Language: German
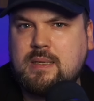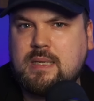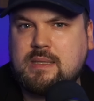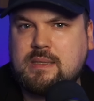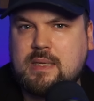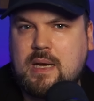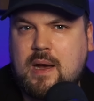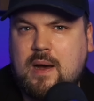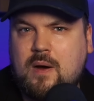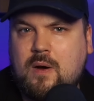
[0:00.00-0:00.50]

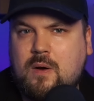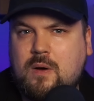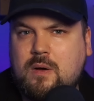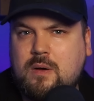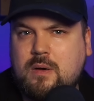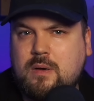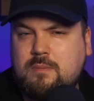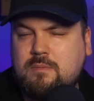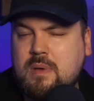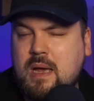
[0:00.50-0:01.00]
dass
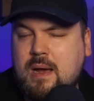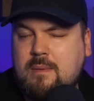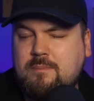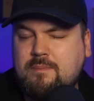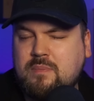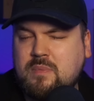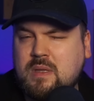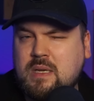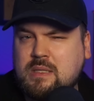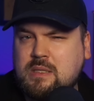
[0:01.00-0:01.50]
auch,
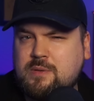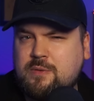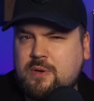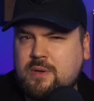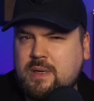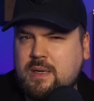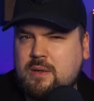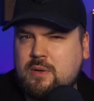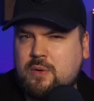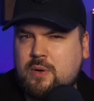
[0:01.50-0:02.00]
ja, das
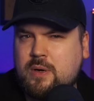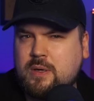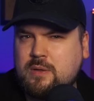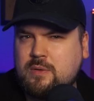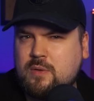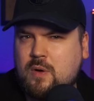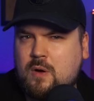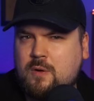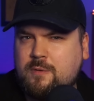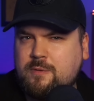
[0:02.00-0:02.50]
von den
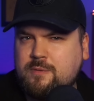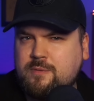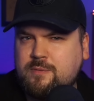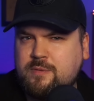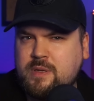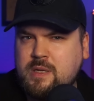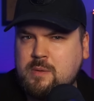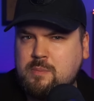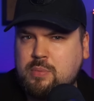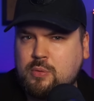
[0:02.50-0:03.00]
Leuten oft
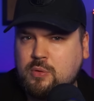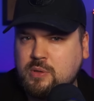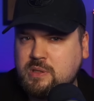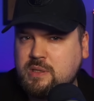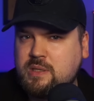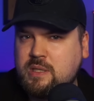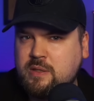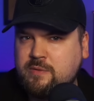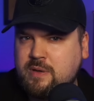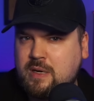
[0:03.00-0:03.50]
viel
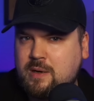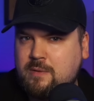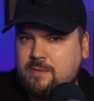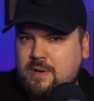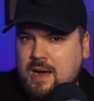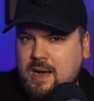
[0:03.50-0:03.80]
positiver